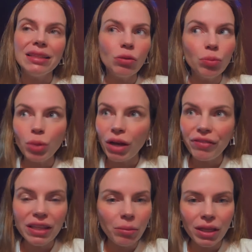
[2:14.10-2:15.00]
Então, para
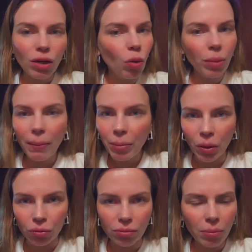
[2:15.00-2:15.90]
café da manhã, compra
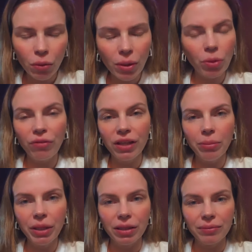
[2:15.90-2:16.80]
mamão. Mamão é para café
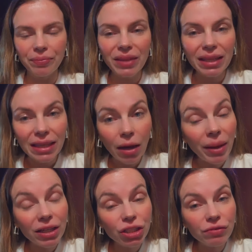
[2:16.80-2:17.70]
da manhã. E
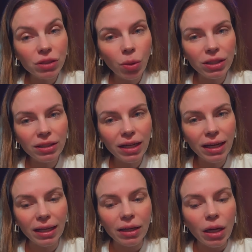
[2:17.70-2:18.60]
abacaxi você pode
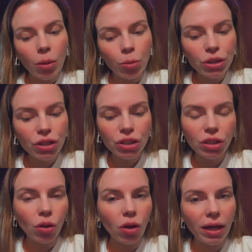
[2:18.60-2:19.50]
intercalar. Por isso que a
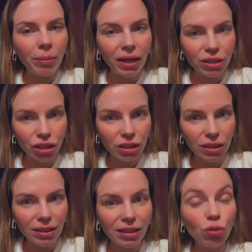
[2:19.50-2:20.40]
gente coloca abacaxi
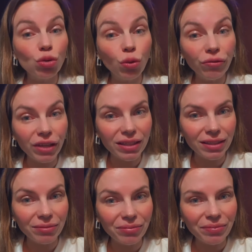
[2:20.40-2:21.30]
no suco
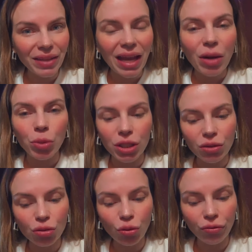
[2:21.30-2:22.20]
verde, porque
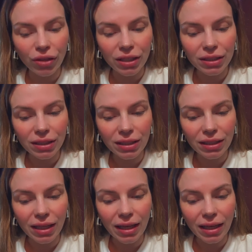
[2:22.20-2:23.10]
no suco verde
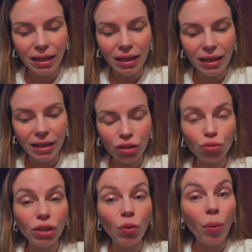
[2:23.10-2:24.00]
é,
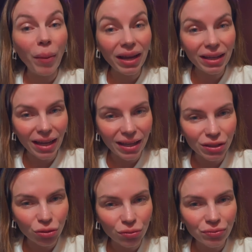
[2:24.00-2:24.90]
junta com
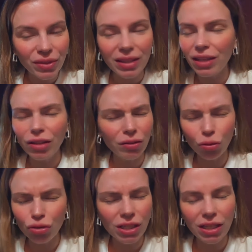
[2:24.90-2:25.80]
magnésio, tem
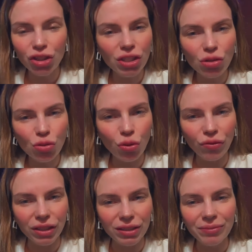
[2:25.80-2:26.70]
todos os ingredientes do suco
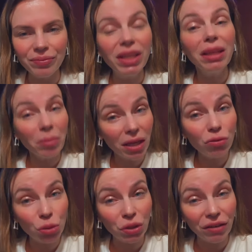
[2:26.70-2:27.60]
verde, que também é
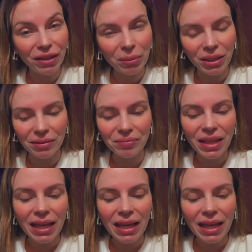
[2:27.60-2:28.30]
um tipo de café da manhã.